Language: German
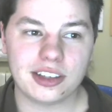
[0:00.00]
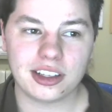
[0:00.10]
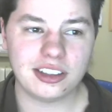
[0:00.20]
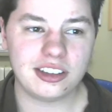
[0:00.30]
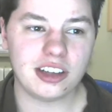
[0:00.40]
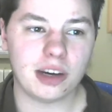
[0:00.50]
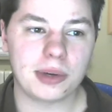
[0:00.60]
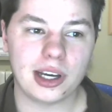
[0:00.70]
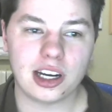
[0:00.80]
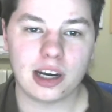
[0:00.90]
richtig
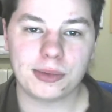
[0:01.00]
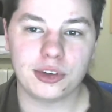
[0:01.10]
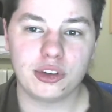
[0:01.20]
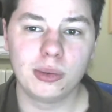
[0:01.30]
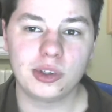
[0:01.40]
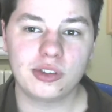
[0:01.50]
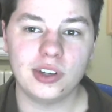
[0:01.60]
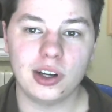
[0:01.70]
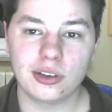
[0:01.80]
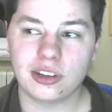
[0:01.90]
abgegangen, habt euch übelst viel
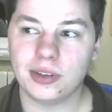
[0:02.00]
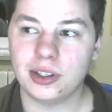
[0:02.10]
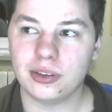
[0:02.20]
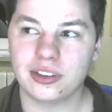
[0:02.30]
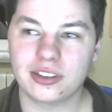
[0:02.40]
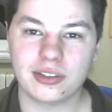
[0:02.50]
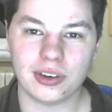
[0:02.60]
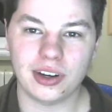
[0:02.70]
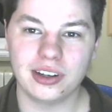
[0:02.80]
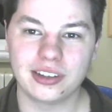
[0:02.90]
ausgewählt und es ist
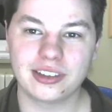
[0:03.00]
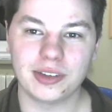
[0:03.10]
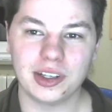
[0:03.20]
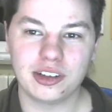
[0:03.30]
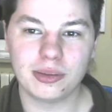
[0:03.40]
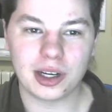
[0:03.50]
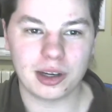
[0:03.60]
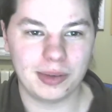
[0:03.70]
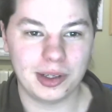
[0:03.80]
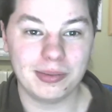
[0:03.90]
von der Liste wenig
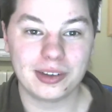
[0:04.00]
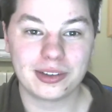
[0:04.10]
übergeblieben, also